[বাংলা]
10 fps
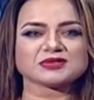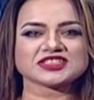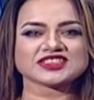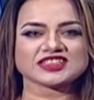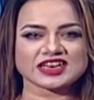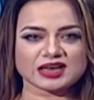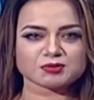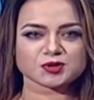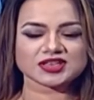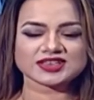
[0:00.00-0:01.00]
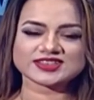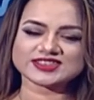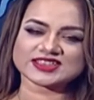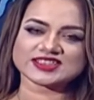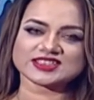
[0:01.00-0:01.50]
আমাদের সাথে নাম বলে কি
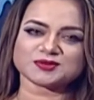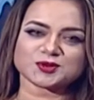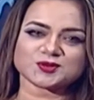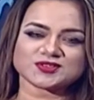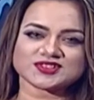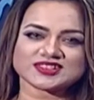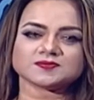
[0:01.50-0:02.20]
জানতে চান বলুন